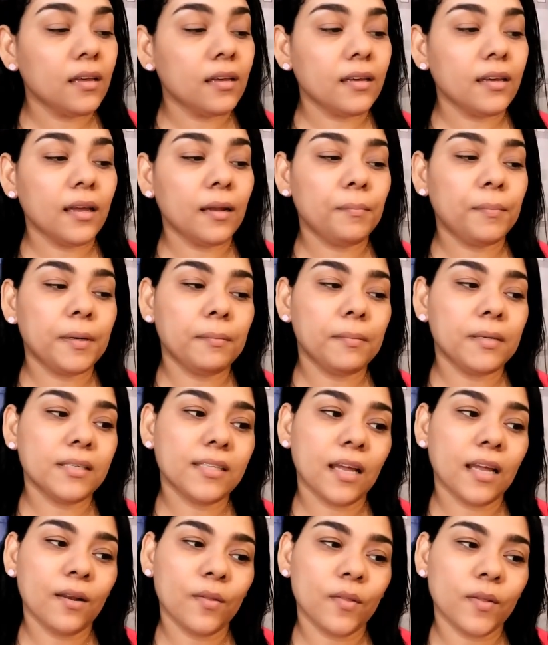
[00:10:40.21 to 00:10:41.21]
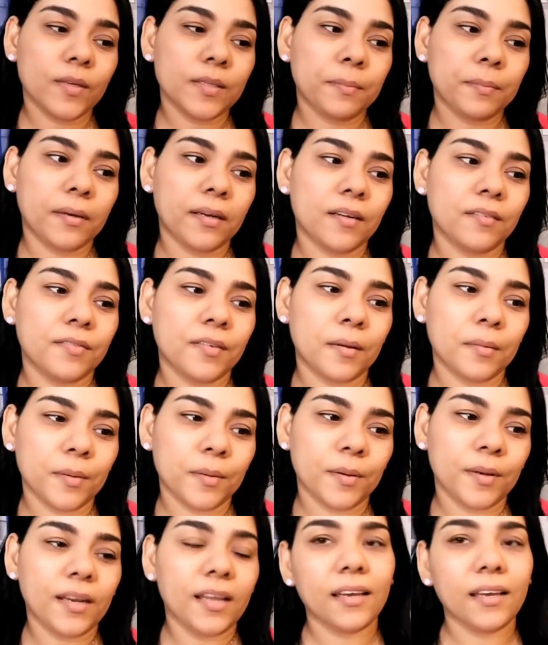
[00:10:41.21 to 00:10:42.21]
Y el primer saludo es para
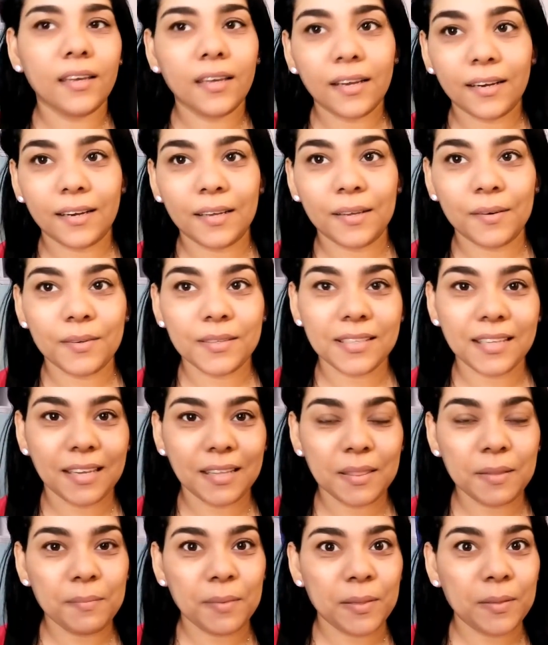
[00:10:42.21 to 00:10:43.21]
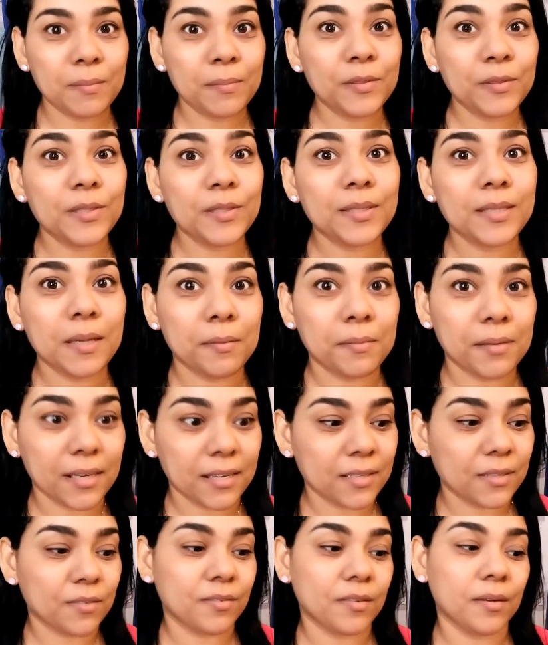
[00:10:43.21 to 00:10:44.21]
Fabiola Guerrero, así que te mando muchos
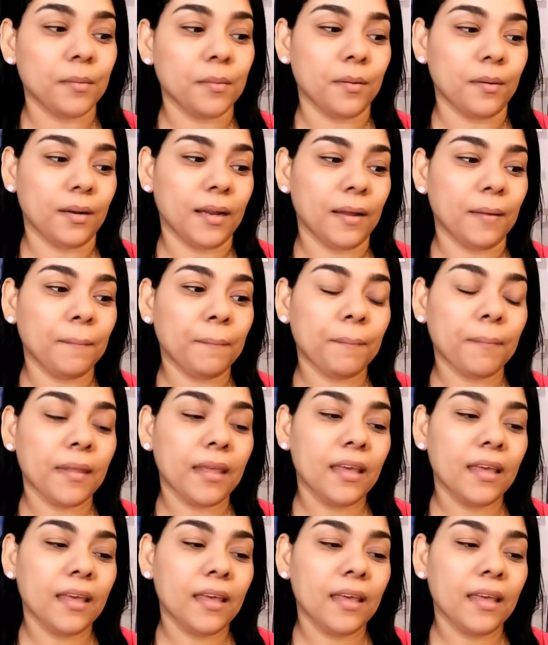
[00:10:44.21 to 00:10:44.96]
abrazos, Fabiola.